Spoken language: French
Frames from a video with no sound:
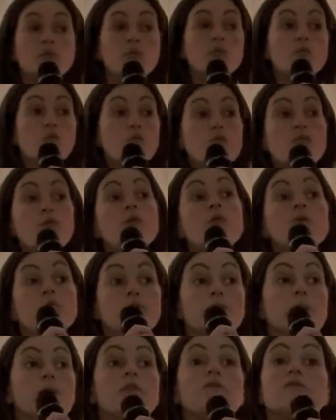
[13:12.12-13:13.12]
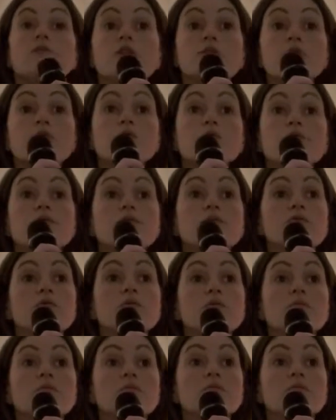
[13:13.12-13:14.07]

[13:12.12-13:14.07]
mais où on peut parfois jouer au foot,